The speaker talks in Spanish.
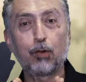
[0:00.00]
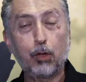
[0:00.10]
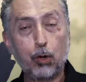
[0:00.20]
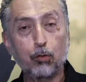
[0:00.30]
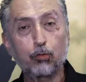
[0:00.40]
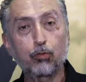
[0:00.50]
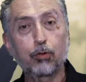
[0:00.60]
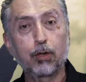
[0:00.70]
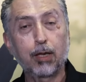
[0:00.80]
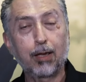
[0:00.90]
Dios
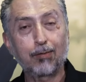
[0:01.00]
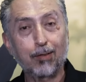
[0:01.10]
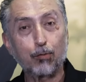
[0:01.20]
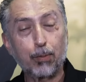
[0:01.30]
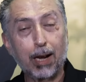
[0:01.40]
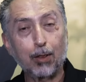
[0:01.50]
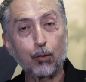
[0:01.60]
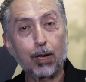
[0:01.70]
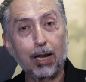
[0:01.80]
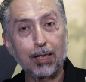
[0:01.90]
está
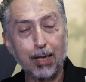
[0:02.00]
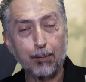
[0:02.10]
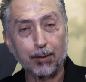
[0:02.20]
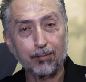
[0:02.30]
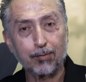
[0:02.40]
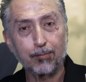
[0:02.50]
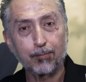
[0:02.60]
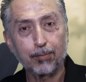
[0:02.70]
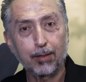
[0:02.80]
esperando que le llames.